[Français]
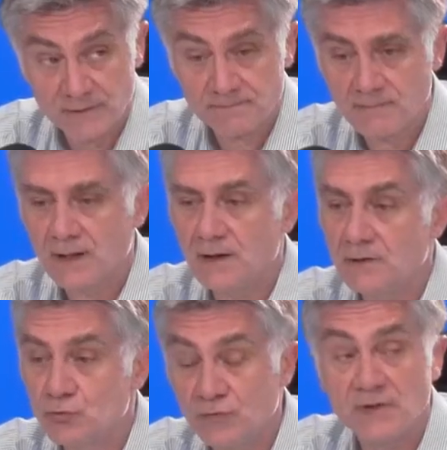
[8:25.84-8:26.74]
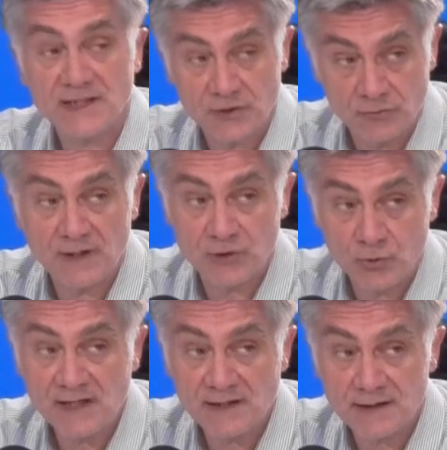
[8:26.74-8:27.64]
Mhm. Et souvent
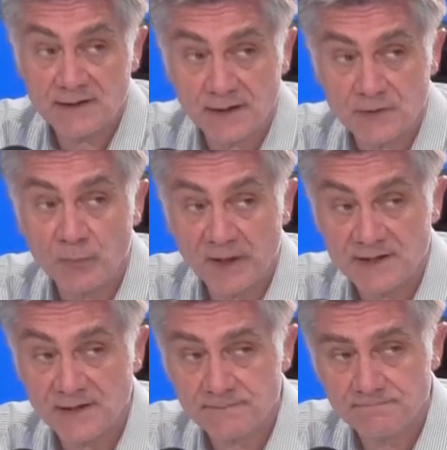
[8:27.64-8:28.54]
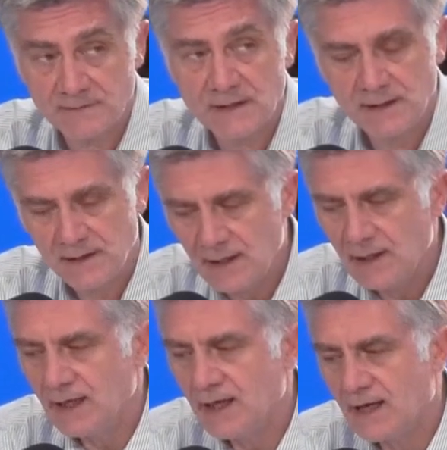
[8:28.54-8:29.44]
d'actualité, cest sont, sont actualisés.
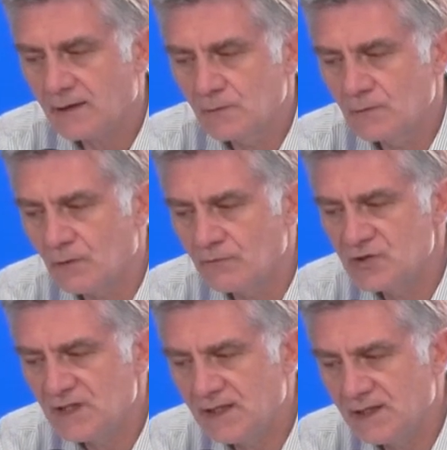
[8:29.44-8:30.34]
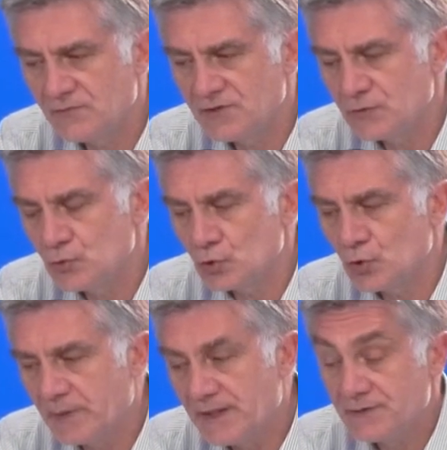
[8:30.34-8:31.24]
Et là, quand vous y allez, que vous êtes une
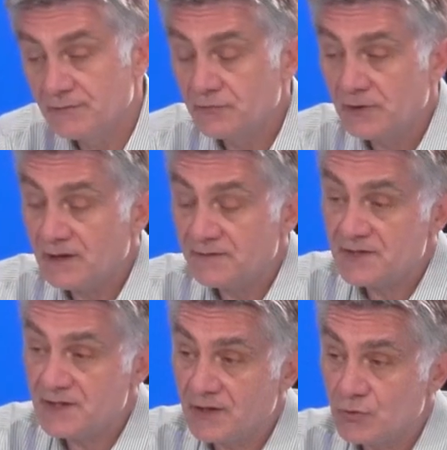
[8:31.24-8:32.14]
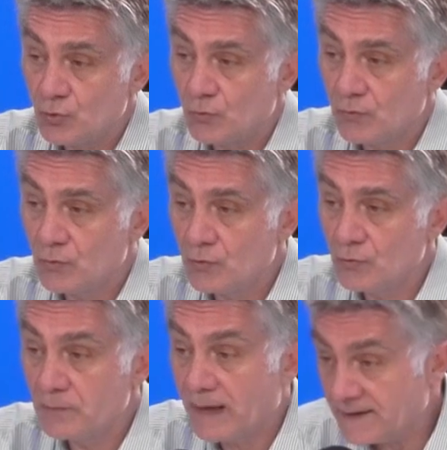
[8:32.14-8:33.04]
entreprise, vous voulez investir sur Hong
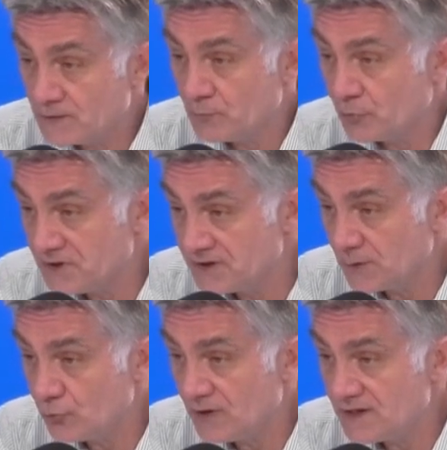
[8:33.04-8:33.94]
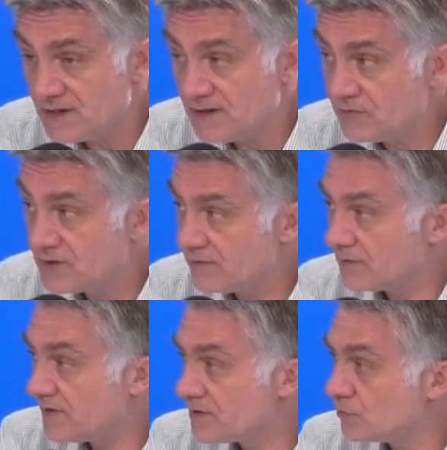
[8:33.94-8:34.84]
Kong, par exemple, pour distribuer l'Asie, vous avez en
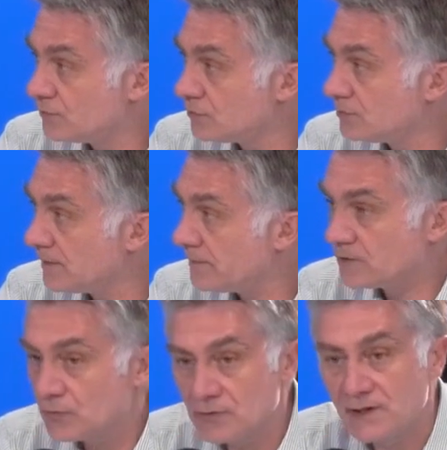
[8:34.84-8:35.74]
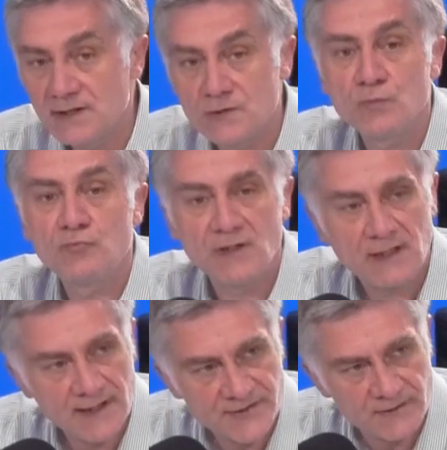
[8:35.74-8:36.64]
face de vous des patrons qui y sont depuis
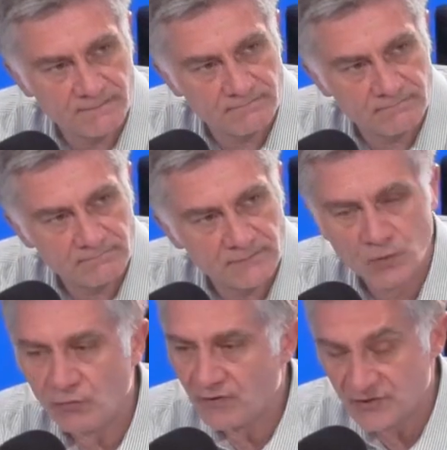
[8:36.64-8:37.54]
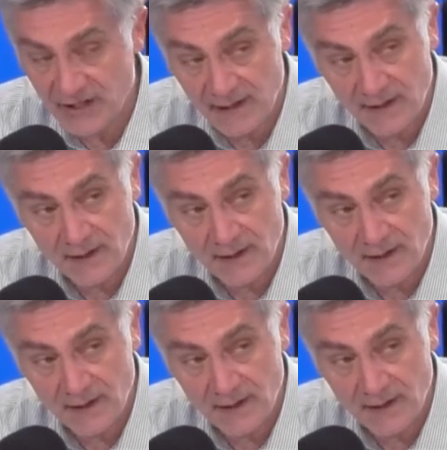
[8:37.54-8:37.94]
15 ans, qui sont français,